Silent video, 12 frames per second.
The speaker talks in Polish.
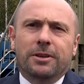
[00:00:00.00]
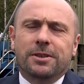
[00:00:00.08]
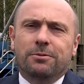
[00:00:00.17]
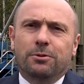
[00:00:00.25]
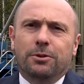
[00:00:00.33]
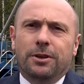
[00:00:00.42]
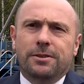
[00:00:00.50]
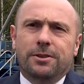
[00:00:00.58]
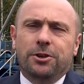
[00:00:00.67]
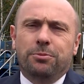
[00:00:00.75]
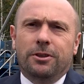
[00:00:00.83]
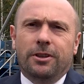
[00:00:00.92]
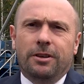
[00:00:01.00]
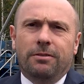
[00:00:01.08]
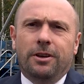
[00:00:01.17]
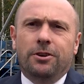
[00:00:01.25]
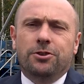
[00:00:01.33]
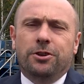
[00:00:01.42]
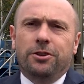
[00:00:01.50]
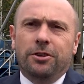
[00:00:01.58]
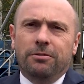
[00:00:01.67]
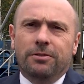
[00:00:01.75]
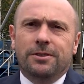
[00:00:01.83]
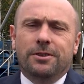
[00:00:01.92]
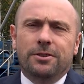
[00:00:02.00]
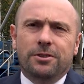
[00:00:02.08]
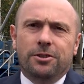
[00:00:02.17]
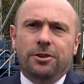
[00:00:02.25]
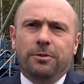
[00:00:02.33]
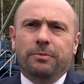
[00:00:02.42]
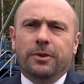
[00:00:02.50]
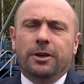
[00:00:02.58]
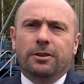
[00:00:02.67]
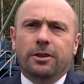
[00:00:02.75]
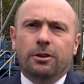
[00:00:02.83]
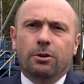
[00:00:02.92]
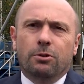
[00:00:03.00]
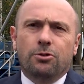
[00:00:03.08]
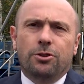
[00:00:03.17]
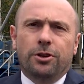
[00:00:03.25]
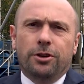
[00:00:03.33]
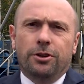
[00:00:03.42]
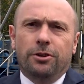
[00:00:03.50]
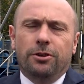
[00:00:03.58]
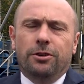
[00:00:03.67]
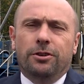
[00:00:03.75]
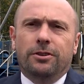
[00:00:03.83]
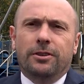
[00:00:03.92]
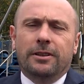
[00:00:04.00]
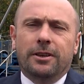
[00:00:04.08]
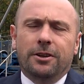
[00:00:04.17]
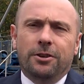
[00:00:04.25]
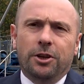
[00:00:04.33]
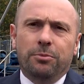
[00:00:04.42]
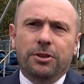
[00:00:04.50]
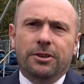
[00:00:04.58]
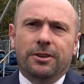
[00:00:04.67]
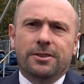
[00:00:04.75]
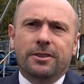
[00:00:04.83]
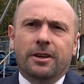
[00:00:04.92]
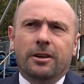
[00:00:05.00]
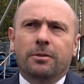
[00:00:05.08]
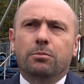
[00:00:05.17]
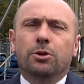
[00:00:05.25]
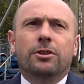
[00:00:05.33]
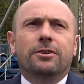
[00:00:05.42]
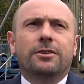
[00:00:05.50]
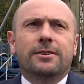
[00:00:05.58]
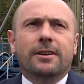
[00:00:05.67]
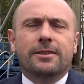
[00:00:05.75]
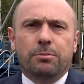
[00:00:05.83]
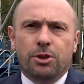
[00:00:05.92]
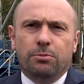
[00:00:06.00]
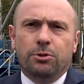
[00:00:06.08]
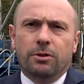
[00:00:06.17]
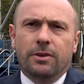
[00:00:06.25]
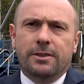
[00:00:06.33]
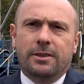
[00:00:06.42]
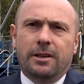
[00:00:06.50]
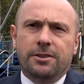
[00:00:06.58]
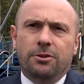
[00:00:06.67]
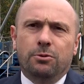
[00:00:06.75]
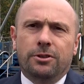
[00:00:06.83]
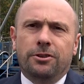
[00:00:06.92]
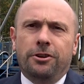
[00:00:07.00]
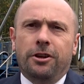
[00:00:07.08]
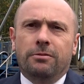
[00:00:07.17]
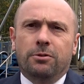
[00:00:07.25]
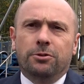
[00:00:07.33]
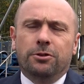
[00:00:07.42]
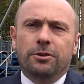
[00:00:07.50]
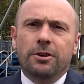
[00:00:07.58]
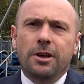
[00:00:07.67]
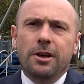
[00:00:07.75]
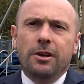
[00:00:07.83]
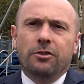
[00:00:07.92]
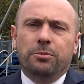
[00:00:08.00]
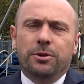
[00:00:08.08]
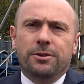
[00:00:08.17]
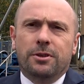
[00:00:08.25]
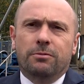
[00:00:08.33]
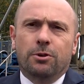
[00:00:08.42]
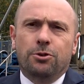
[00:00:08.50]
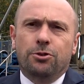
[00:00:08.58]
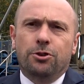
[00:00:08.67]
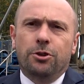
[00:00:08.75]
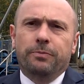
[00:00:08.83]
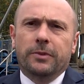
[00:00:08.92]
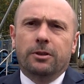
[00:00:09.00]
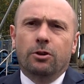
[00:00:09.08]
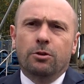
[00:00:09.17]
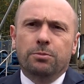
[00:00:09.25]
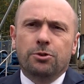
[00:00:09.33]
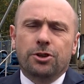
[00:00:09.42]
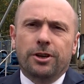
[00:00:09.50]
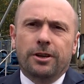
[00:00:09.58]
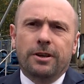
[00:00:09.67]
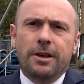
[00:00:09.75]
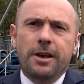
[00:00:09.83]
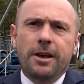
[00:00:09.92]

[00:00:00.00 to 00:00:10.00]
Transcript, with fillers: Państwu. Jesteśmy na największej inwestycji e, tegorocznej e, na terenie gminy Rydzyna. Modernizacja, przebudowa stacji uzatrzenia wody w miejscowości Dąbcze.